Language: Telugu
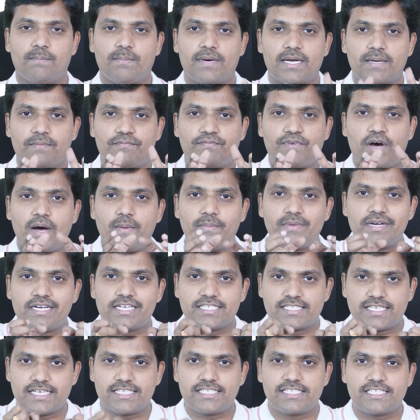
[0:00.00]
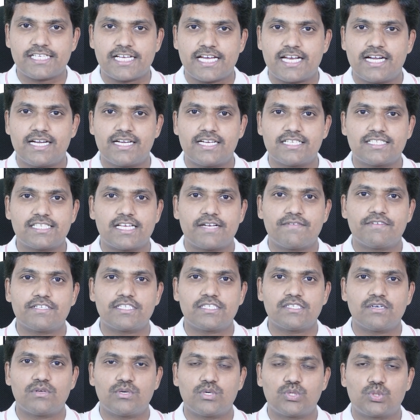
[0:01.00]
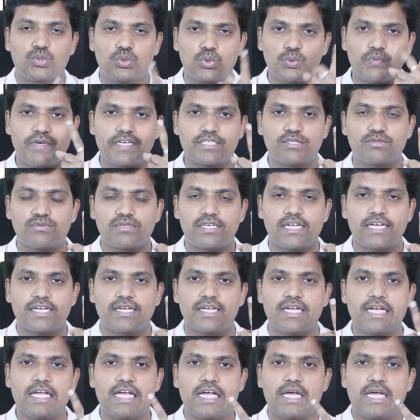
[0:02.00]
మనం ఫామ్ని డిజైన్ చేయాలంటే సర్వీస్ నాలో టూ వేస్ ఉన్నాయి